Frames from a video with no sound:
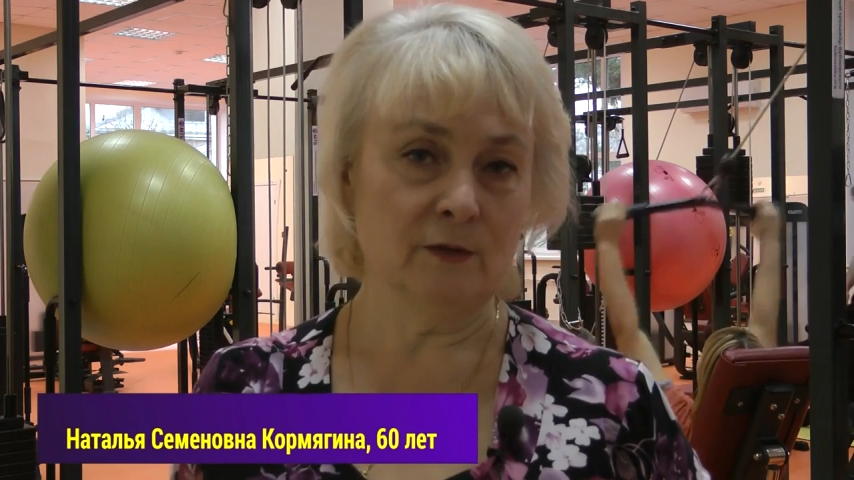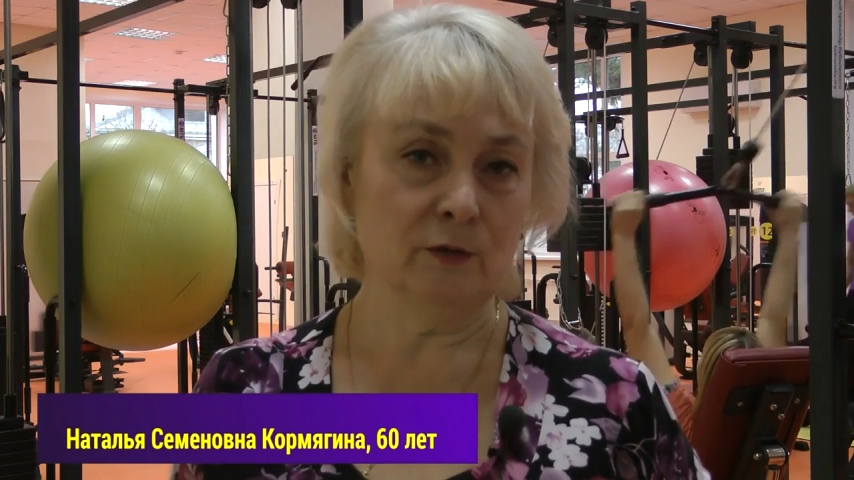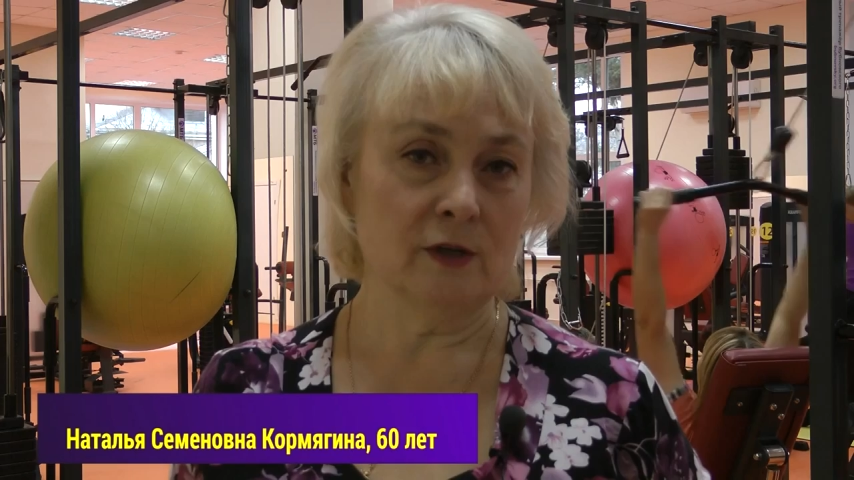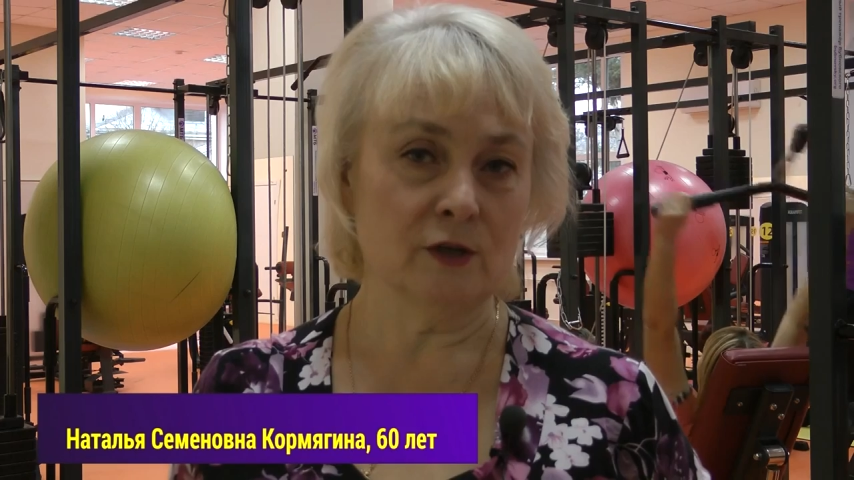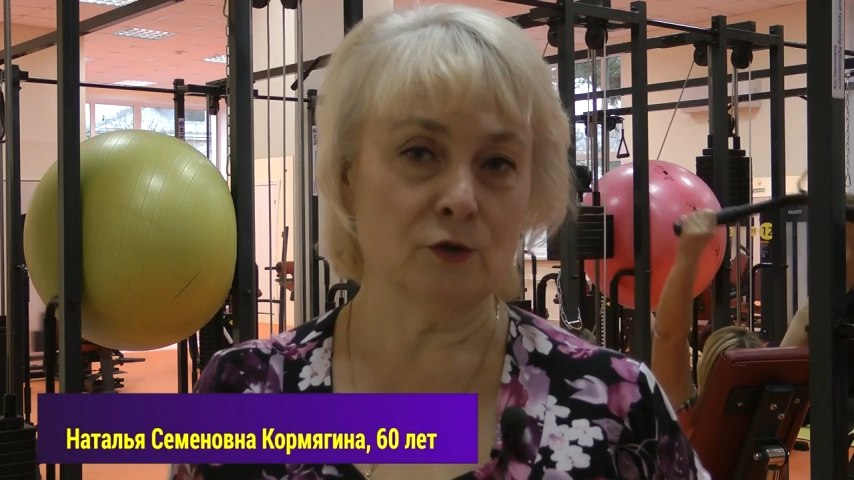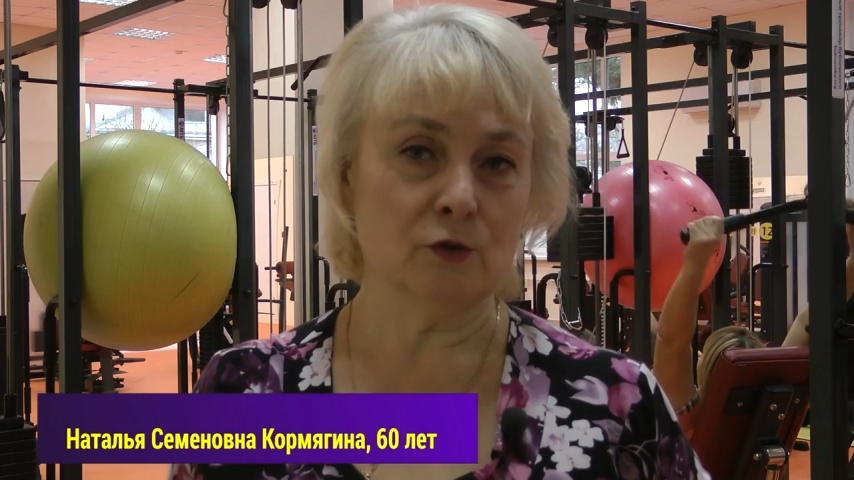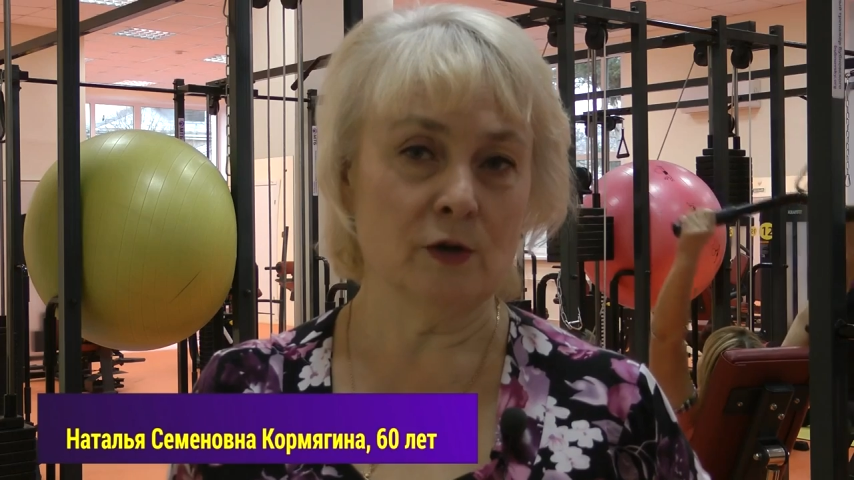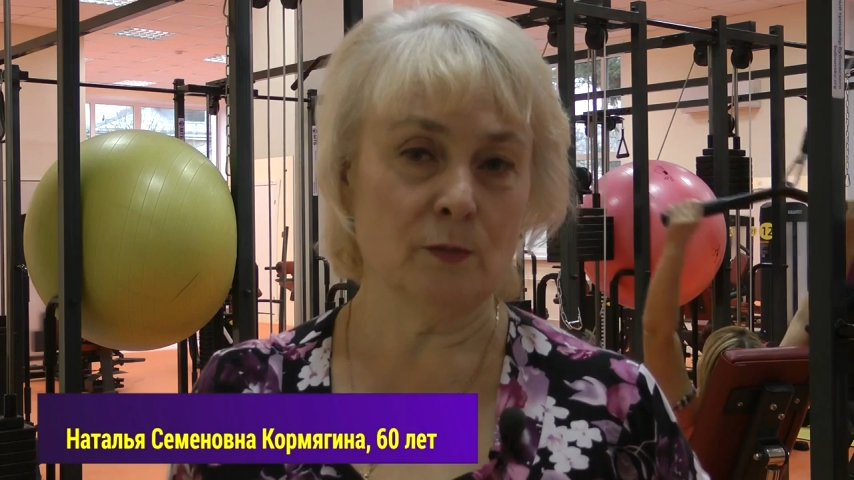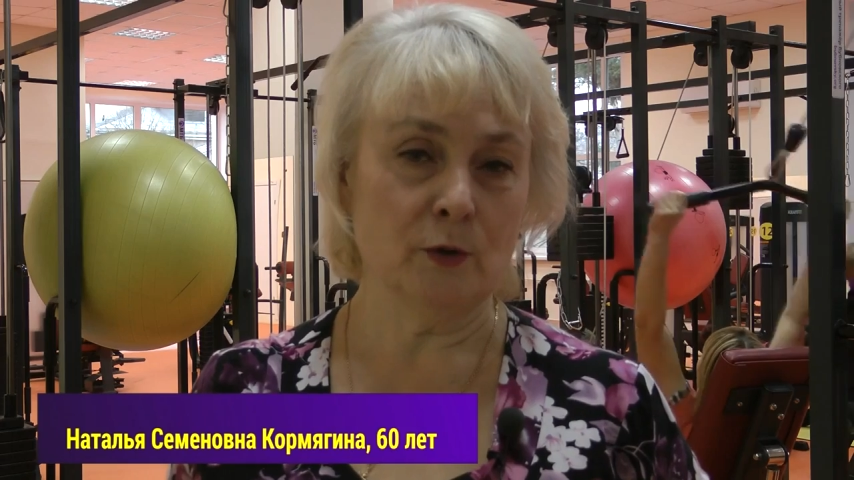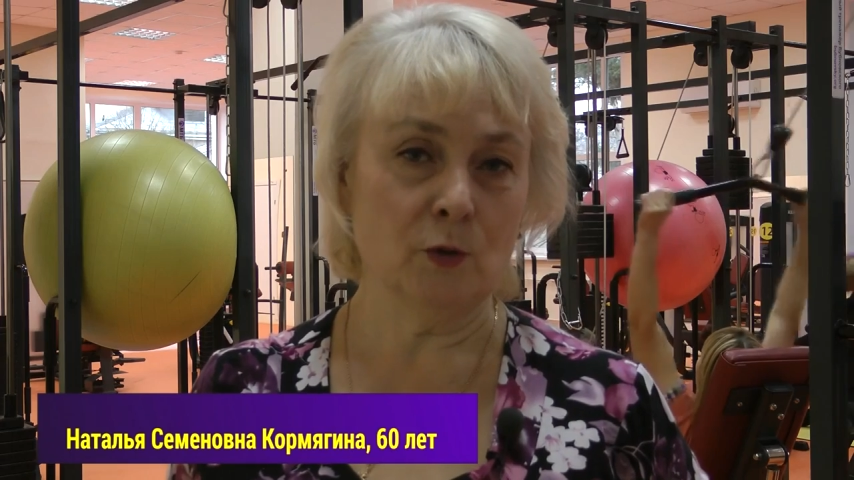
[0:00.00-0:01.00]
Вот даже
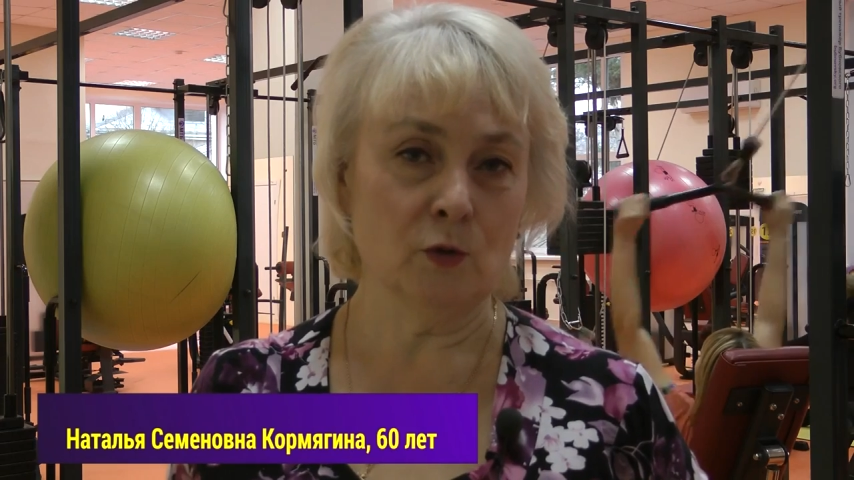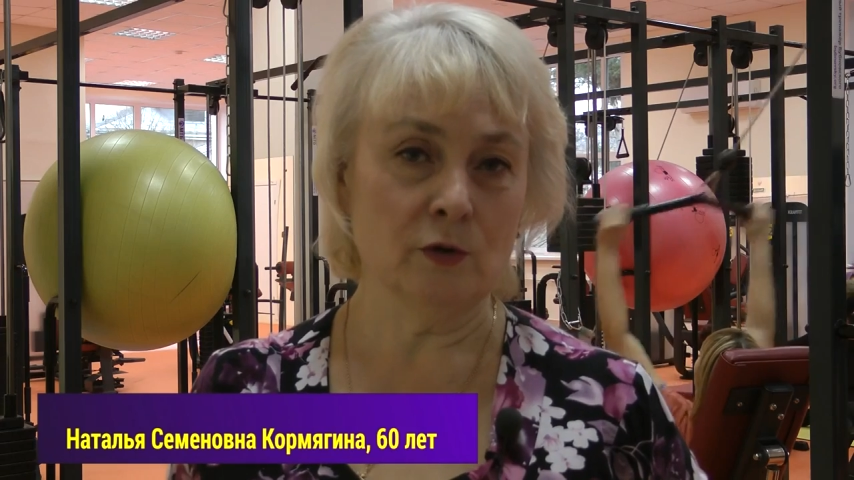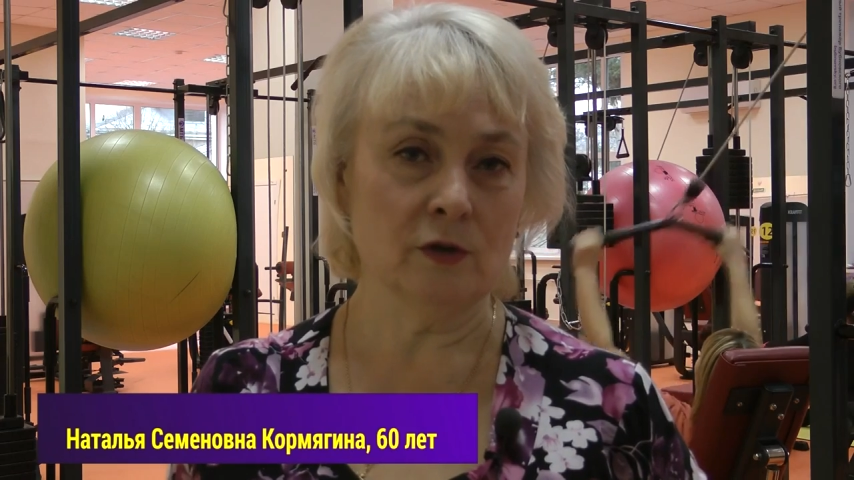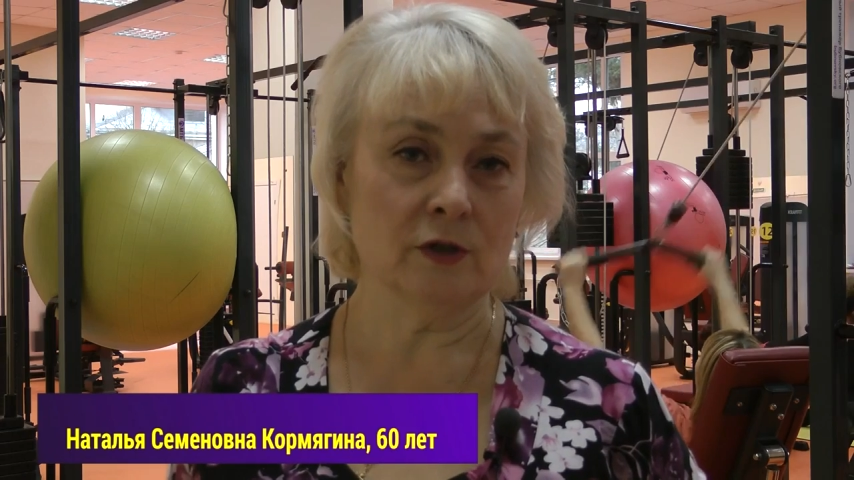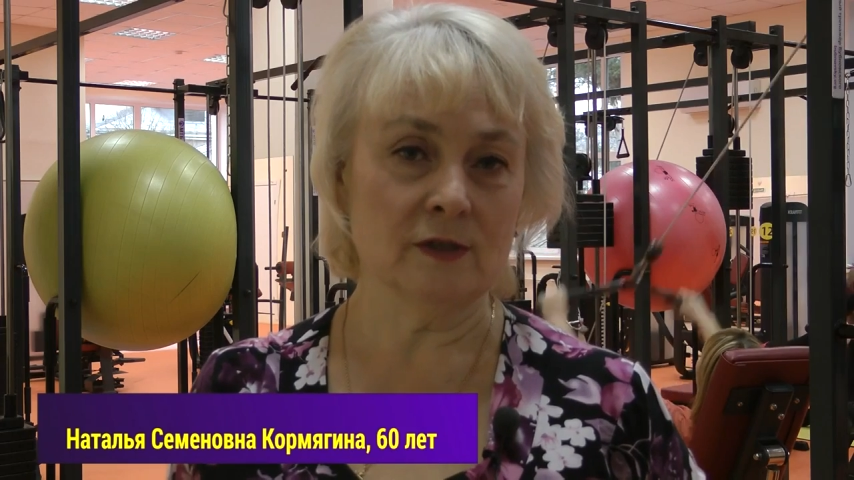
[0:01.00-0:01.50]
сюда приходишь и